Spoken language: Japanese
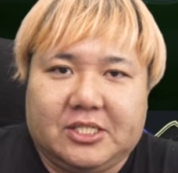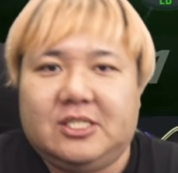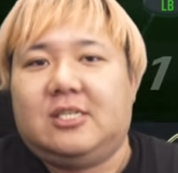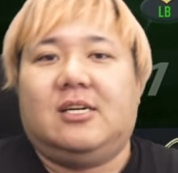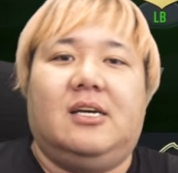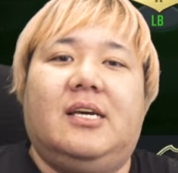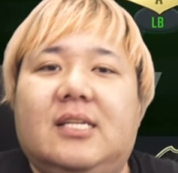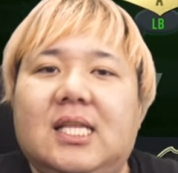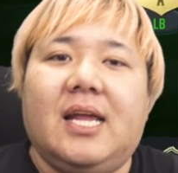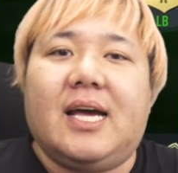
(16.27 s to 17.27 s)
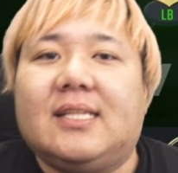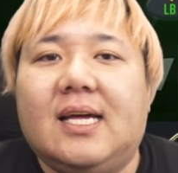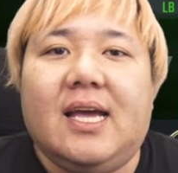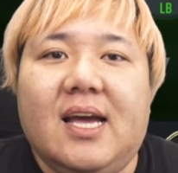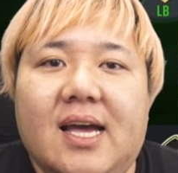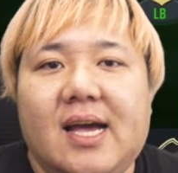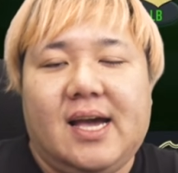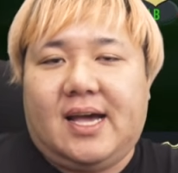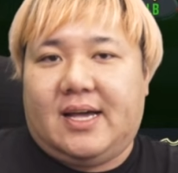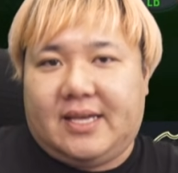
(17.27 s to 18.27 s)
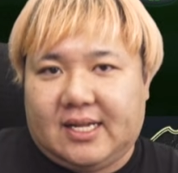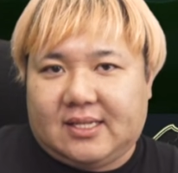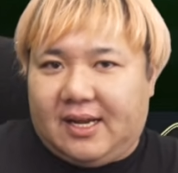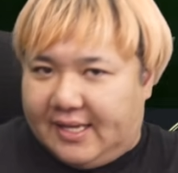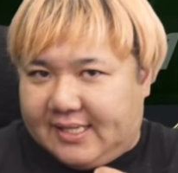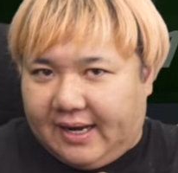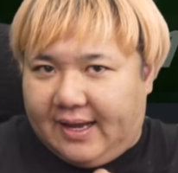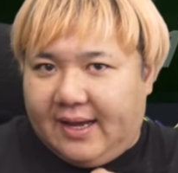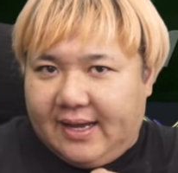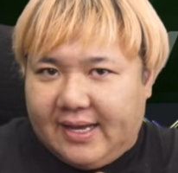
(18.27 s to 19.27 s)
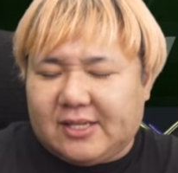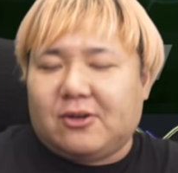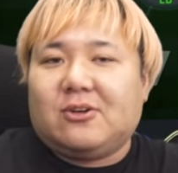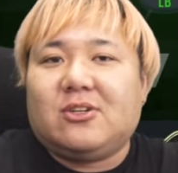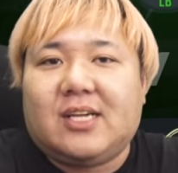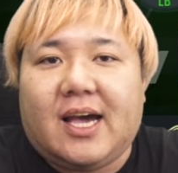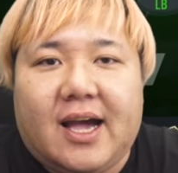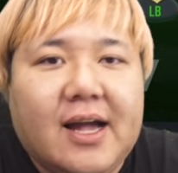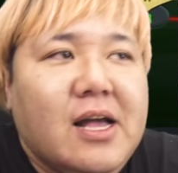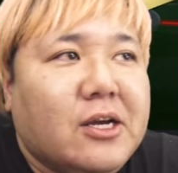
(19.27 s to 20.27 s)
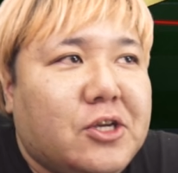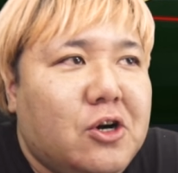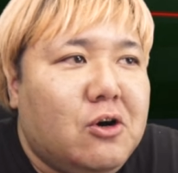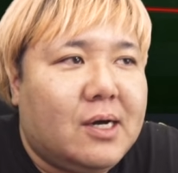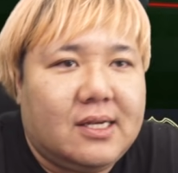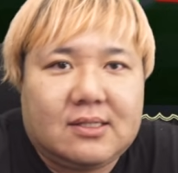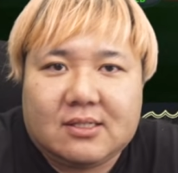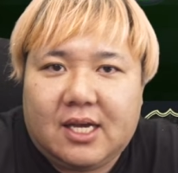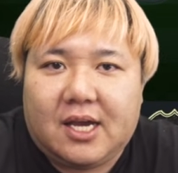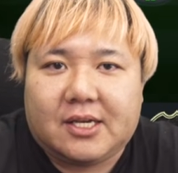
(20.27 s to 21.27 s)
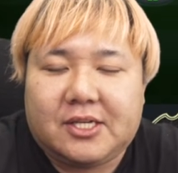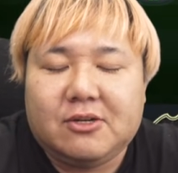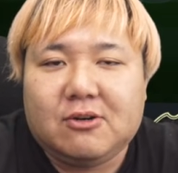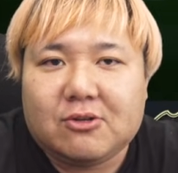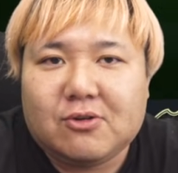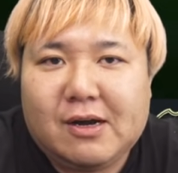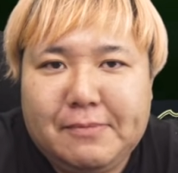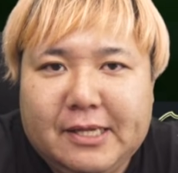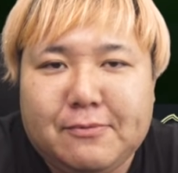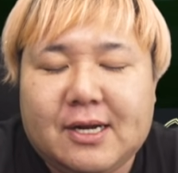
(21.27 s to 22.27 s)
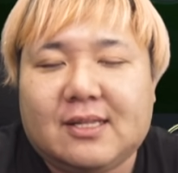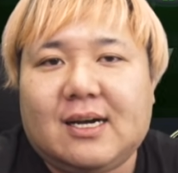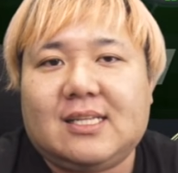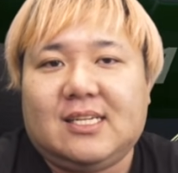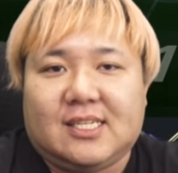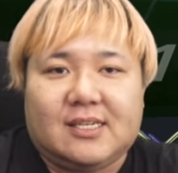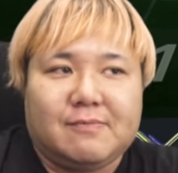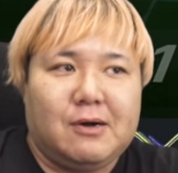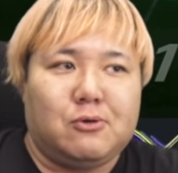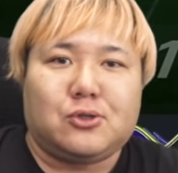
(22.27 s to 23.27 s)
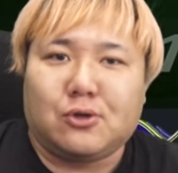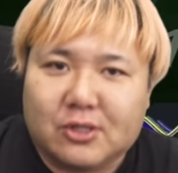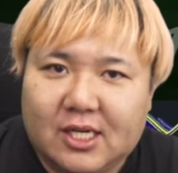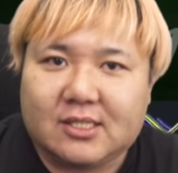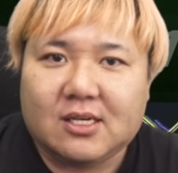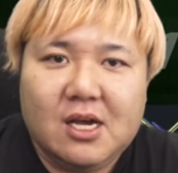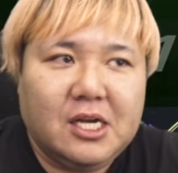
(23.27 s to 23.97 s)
行ったれやったれやったれ行ったれということで、今日はですね、昨日の動画見てもらった方に、まあ、補足です。